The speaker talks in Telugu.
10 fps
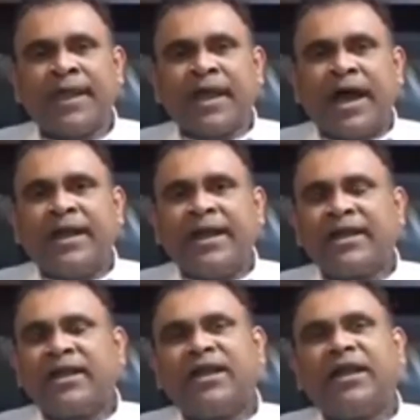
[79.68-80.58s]
ఆ
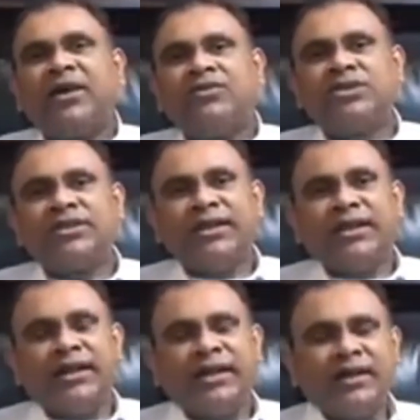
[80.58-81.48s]
డేటా ఎలా వచ్చింది
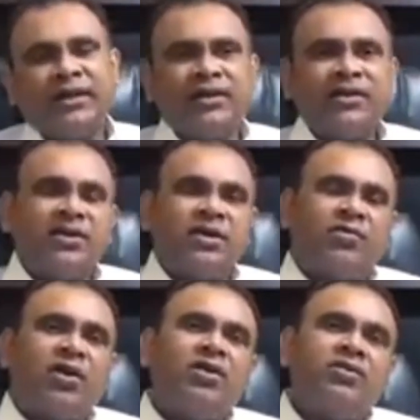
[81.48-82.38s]
అంటే కనుక
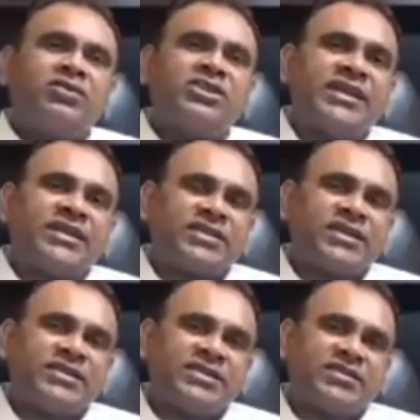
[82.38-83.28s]
వాళ్ళు జెనెటిక్
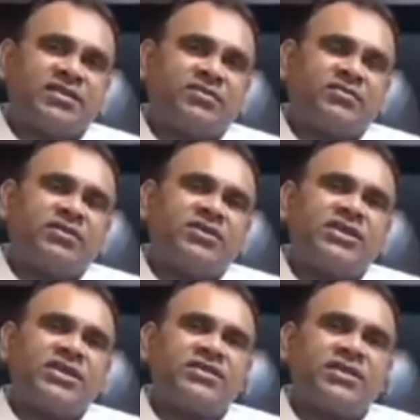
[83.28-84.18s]
స్టడీ చేశారు
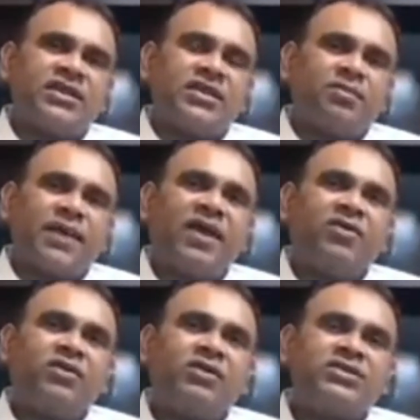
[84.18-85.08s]
చేసి
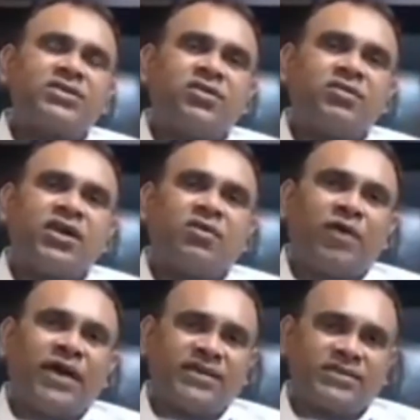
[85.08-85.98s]
ప్యాంగోలిన్స్లో ఉన్న
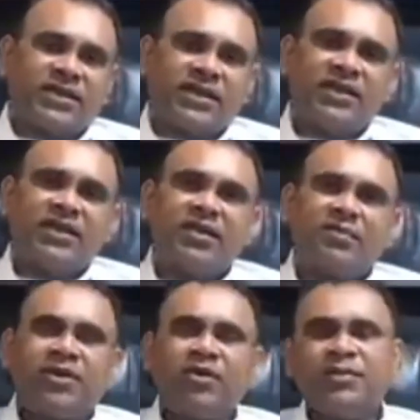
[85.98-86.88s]
వైరస్ని
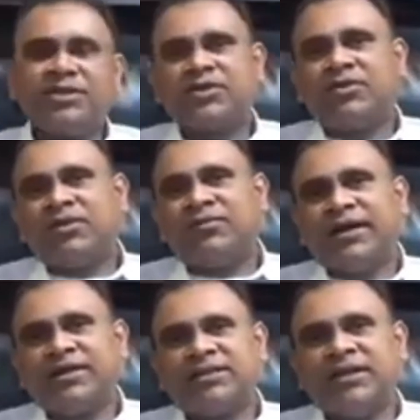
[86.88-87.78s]
మన హ్యూమన్స్లో ఉన్న
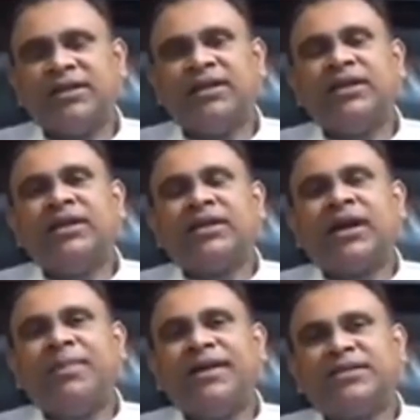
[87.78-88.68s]
వైరస్ని
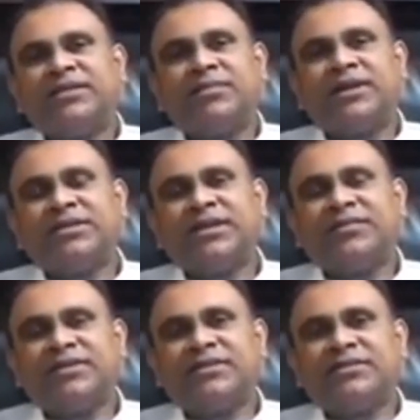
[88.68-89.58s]
కంపేర్ చేశారన్నమాట
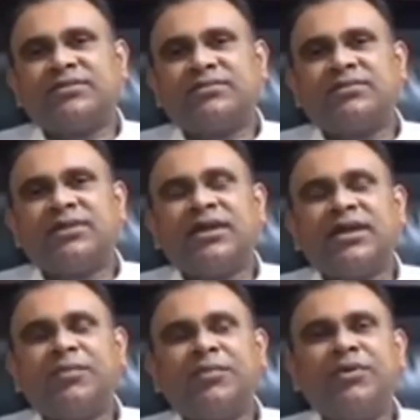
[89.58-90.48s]
సీక్వెన్సెస్
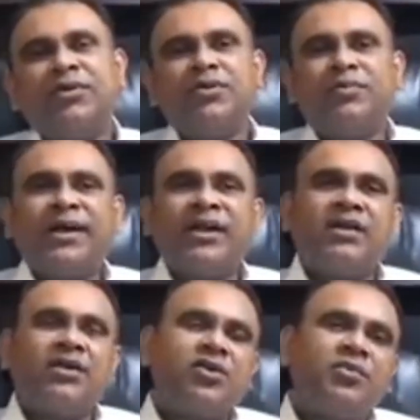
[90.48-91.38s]
ఇప్పుడు మన
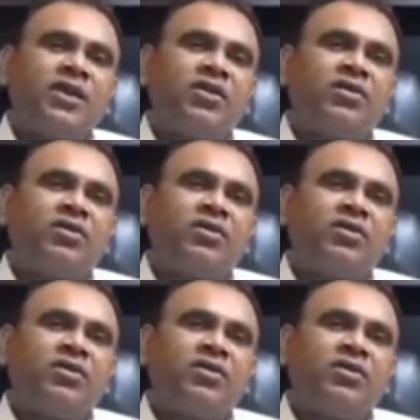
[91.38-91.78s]
హ్యూమన్లో